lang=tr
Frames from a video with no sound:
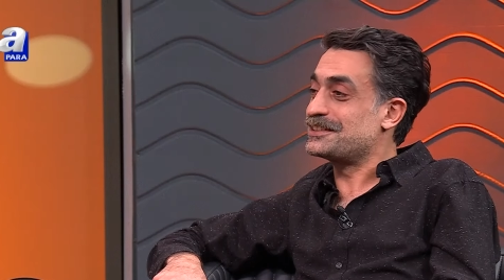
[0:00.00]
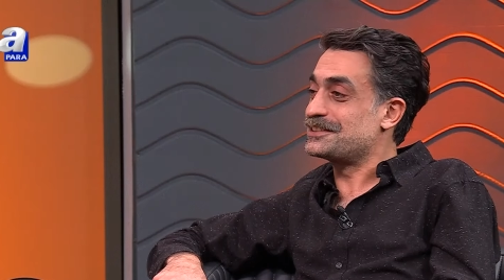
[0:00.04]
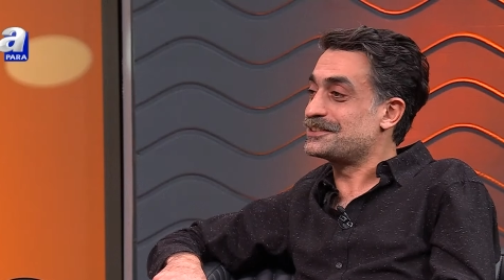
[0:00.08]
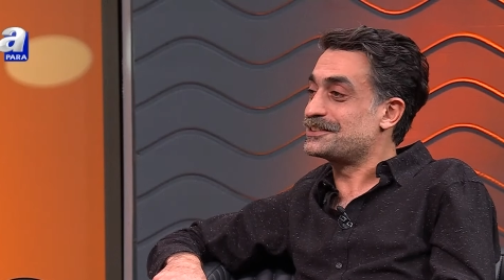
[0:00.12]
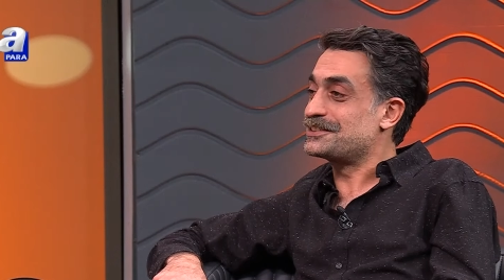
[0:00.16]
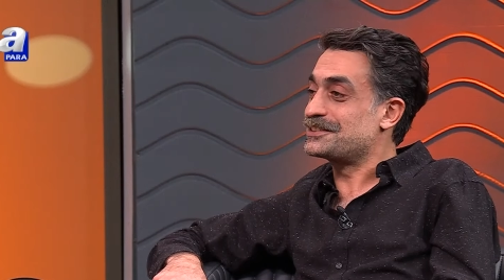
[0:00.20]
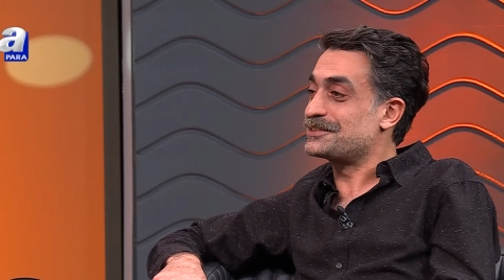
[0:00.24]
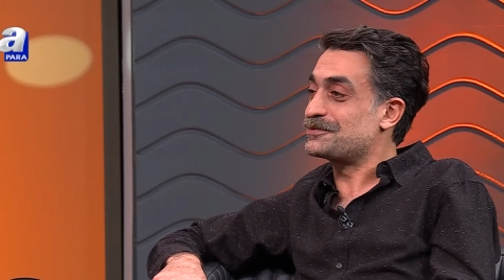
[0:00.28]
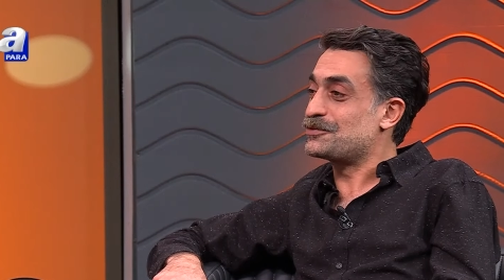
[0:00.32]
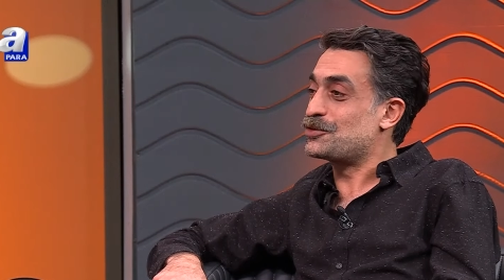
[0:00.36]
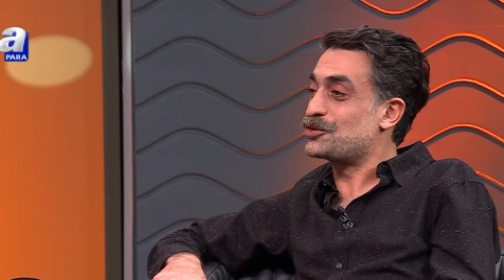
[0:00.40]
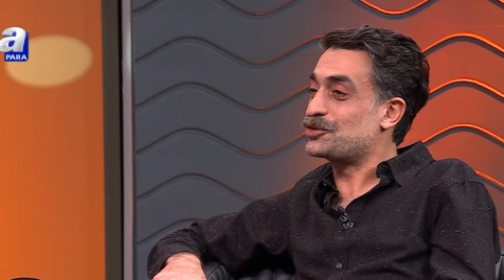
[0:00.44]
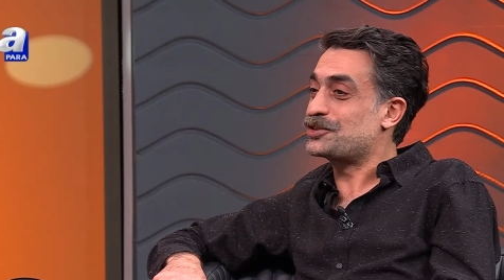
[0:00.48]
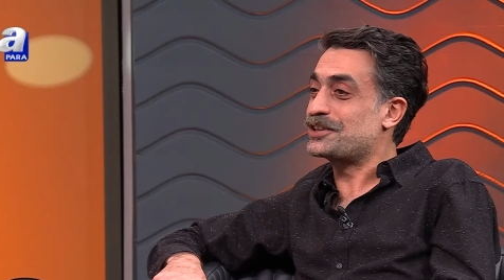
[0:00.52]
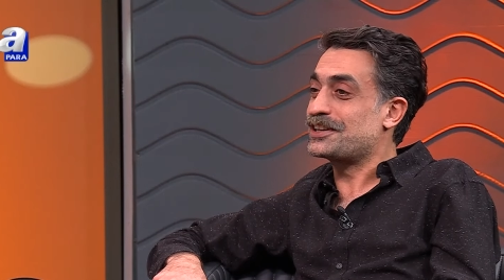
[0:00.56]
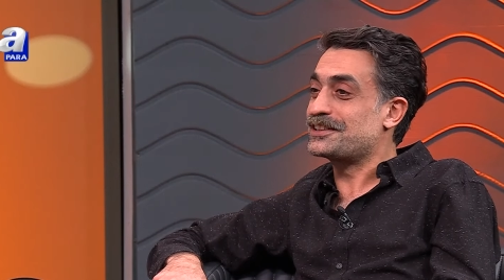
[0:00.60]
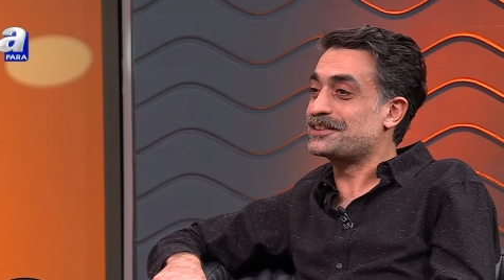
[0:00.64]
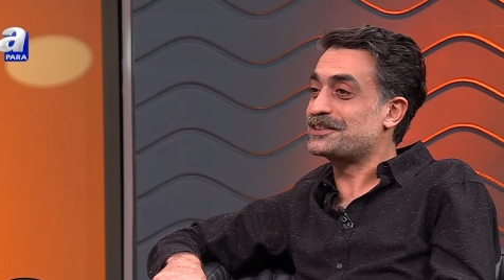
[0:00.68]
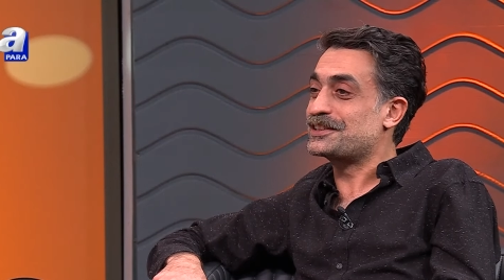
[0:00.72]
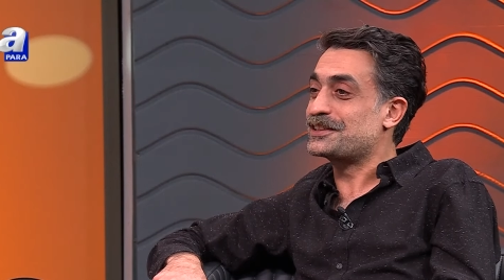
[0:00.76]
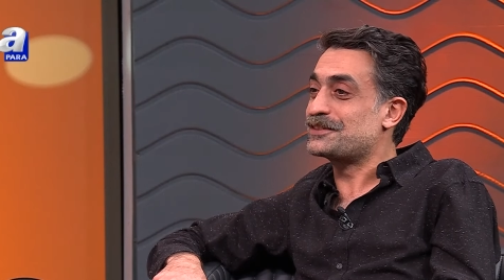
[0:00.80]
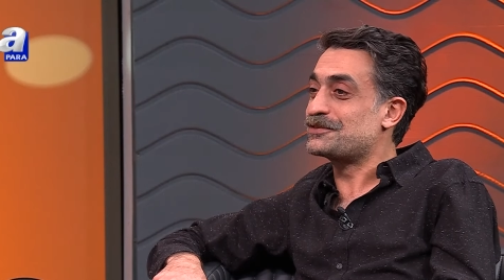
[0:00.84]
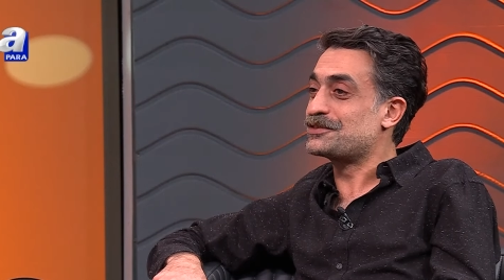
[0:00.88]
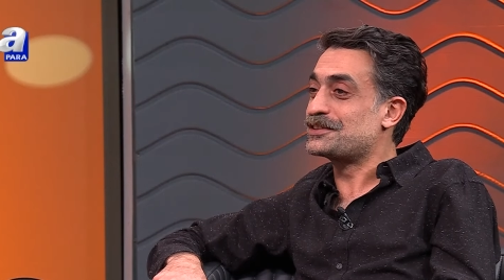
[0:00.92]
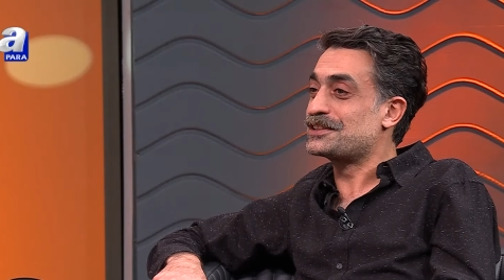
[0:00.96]
işte Work and
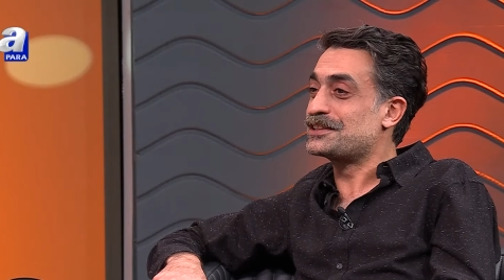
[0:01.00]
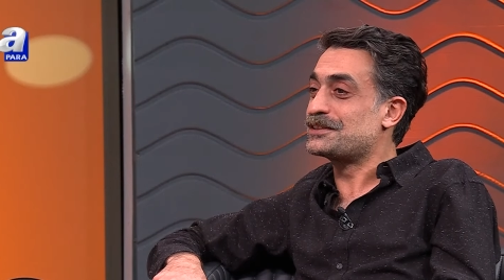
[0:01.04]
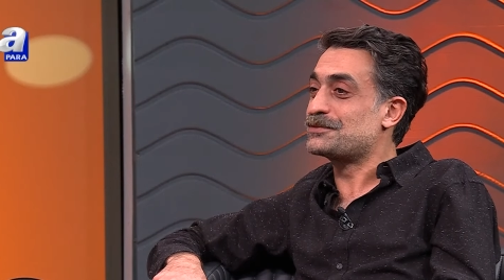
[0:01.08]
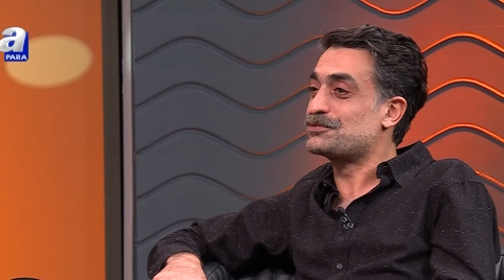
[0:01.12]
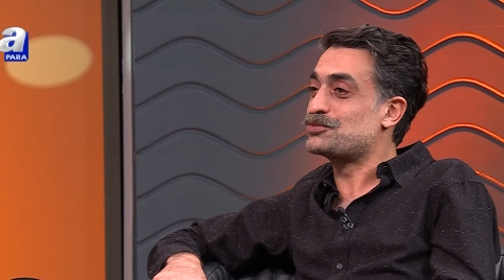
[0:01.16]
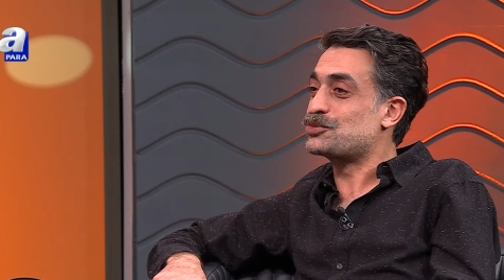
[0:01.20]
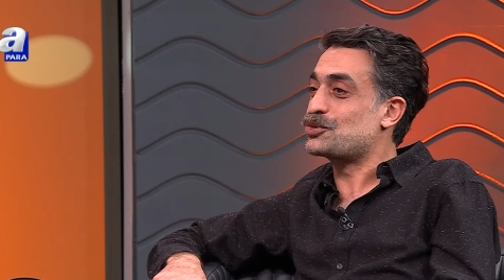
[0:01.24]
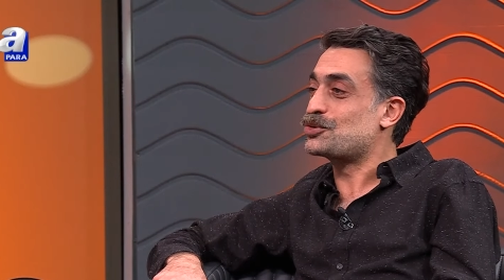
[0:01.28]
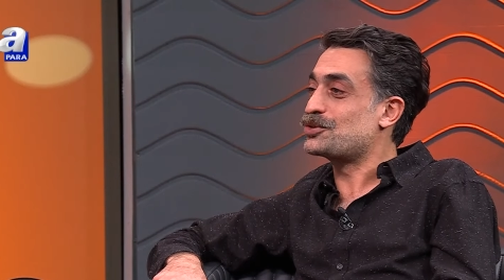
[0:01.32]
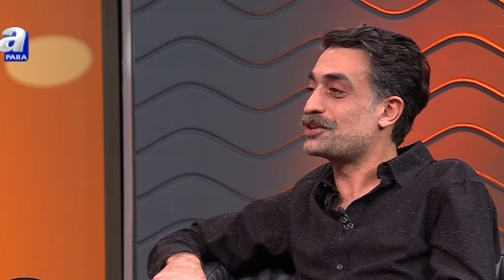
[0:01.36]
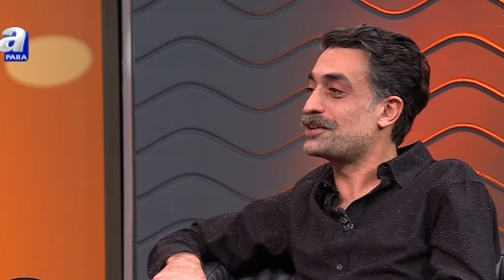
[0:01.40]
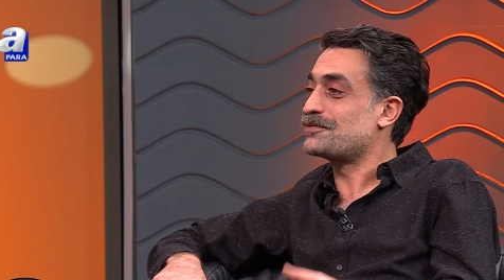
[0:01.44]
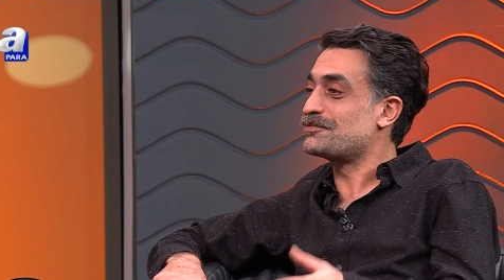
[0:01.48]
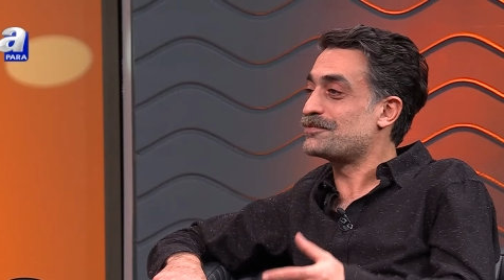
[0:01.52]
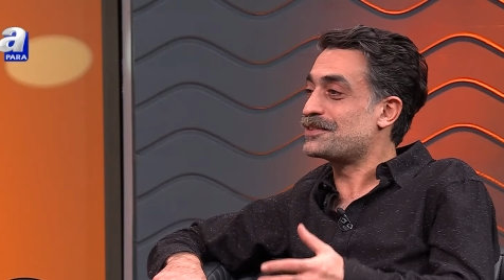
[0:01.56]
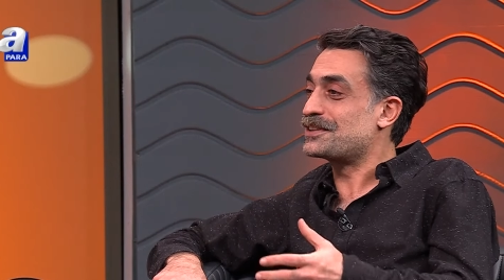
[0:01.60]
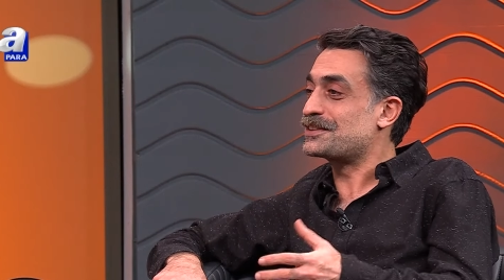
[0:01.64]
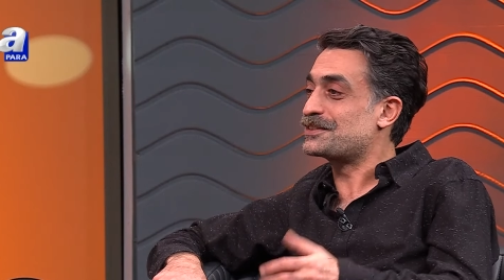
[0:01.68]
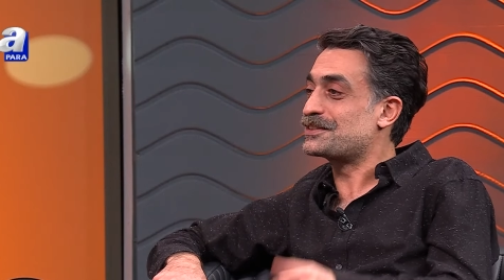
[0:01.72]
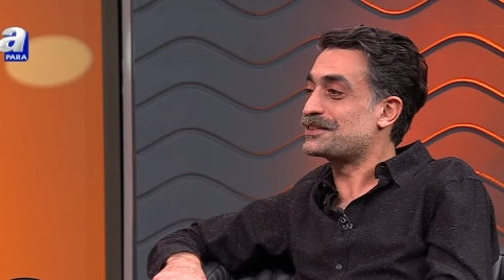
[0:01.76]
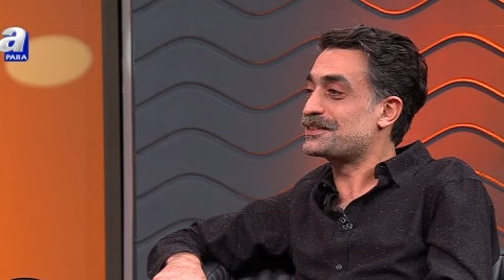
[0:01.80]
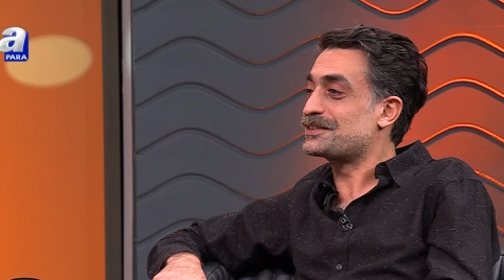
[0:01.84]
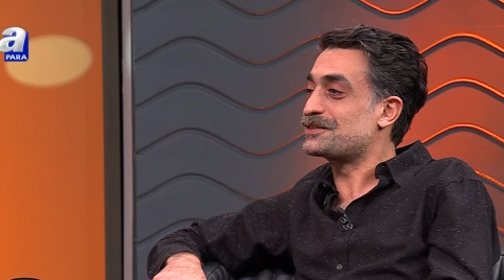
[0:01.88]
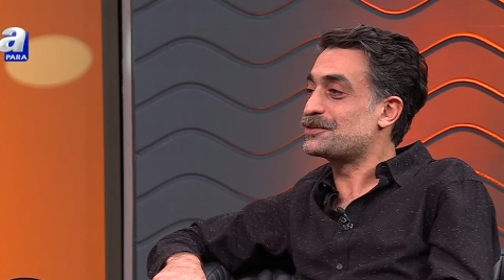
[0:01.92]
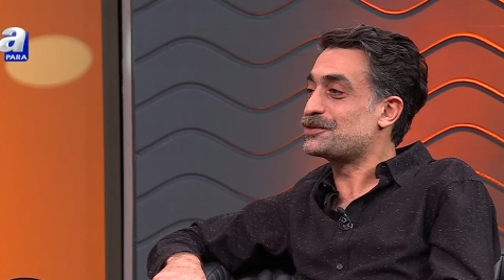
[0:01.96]
Travel diye bir program var.
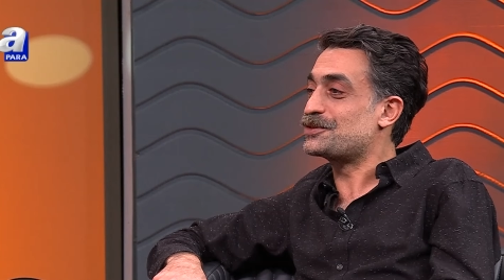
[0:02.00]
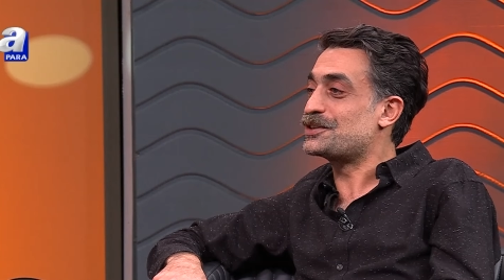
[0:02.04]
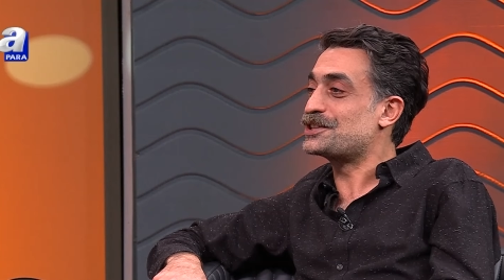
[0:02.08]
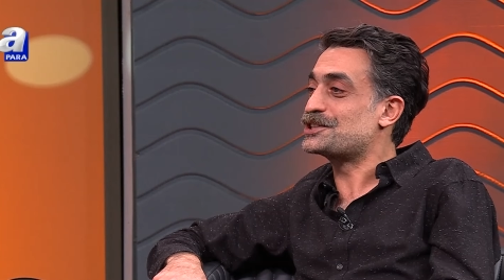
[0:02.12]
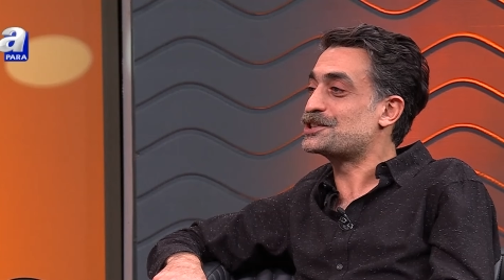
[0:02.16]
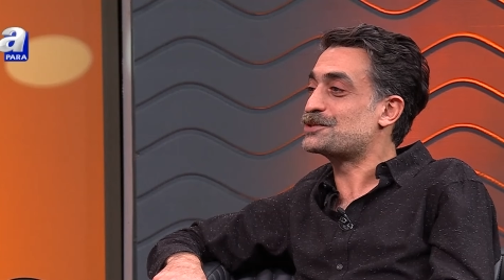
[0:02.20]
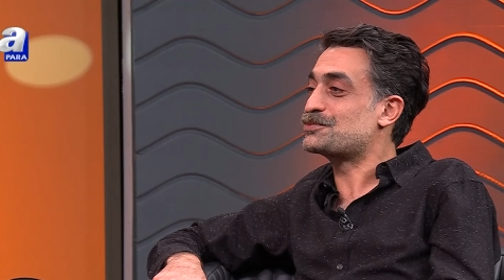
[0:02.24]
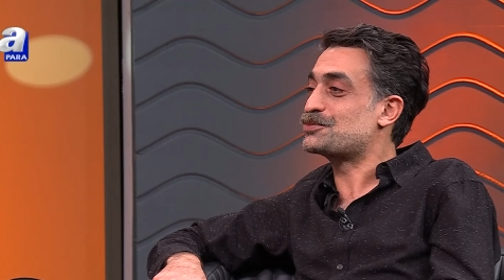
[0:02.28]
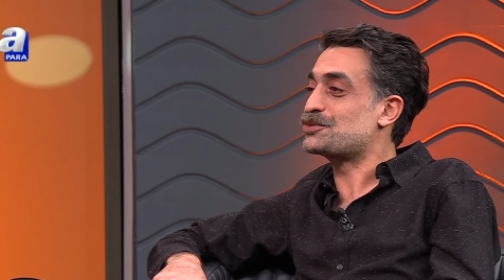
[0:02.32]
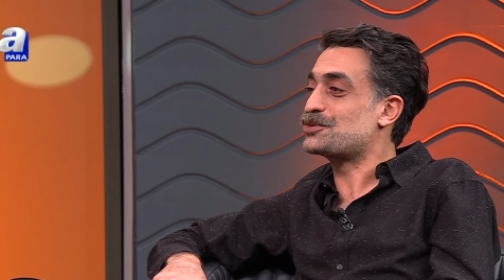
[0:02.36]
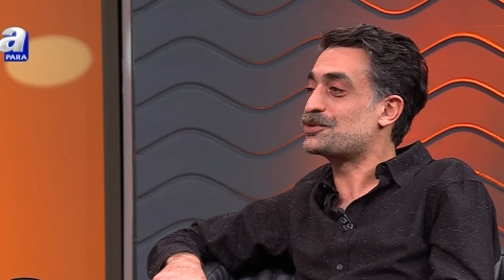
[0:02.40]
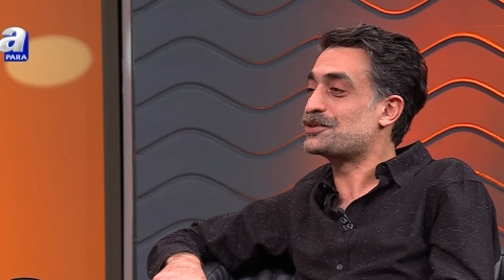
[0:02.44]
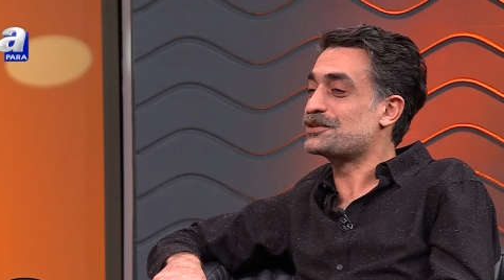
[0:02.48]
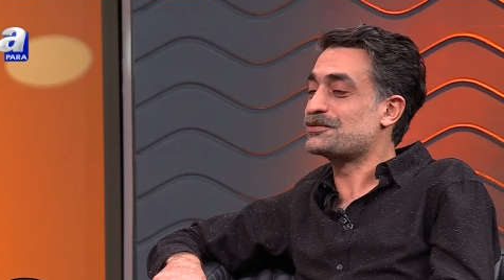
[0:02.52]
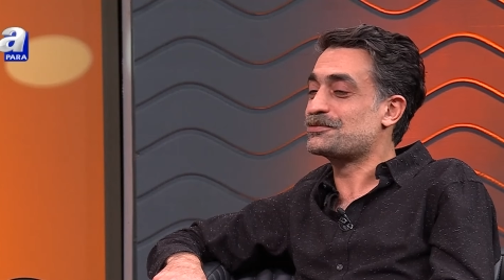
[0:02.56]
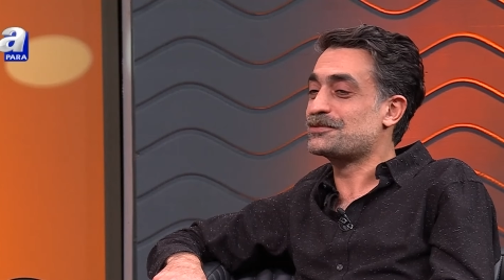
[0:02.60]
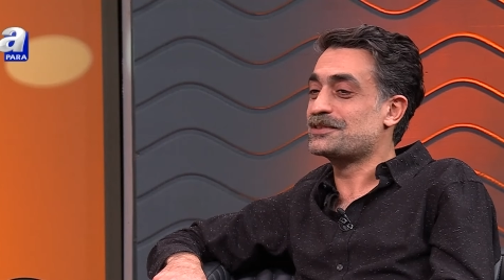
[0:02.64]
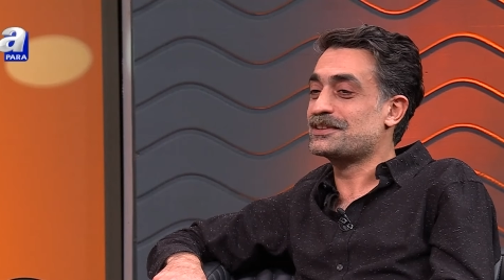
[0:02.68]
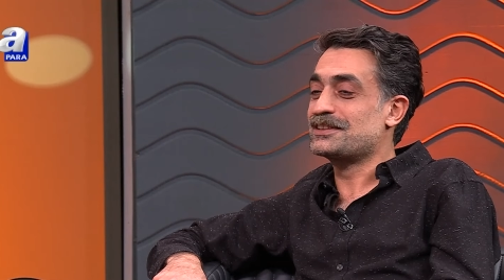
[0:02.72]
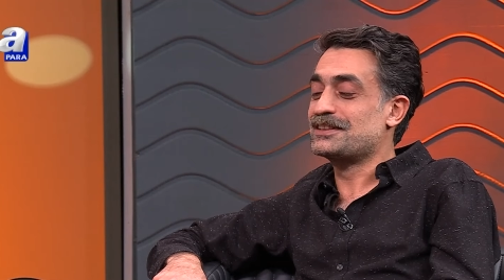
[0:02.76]
Evet Work and Travel.